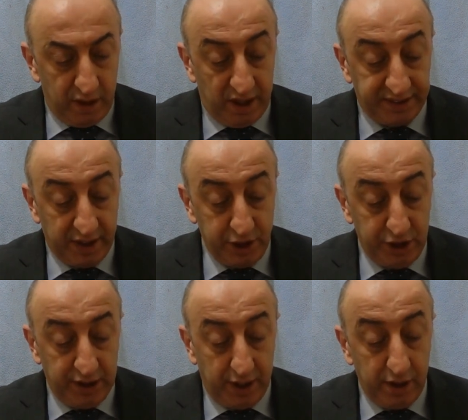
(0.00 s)
Hasan
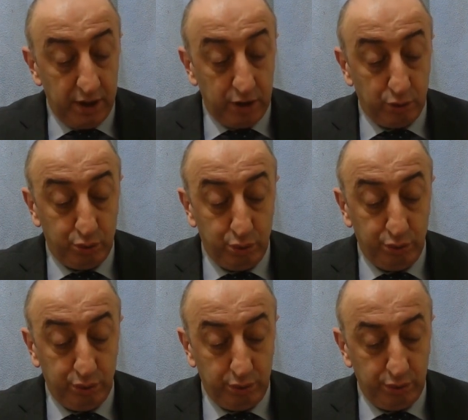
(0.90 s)
Yeşildağ
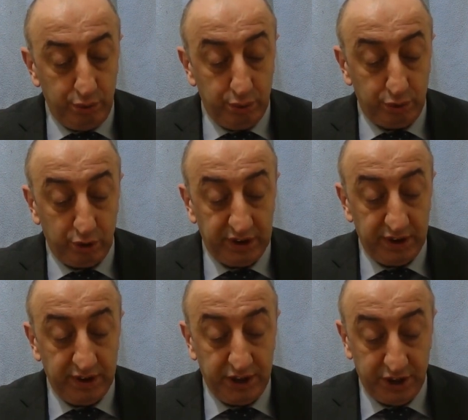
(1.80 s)
duyduğu, duyduğu
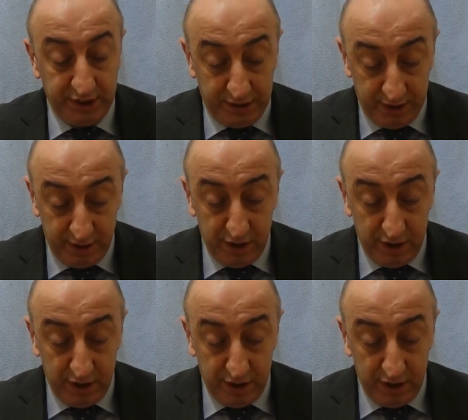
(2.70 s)
sözlerin dehşetiyle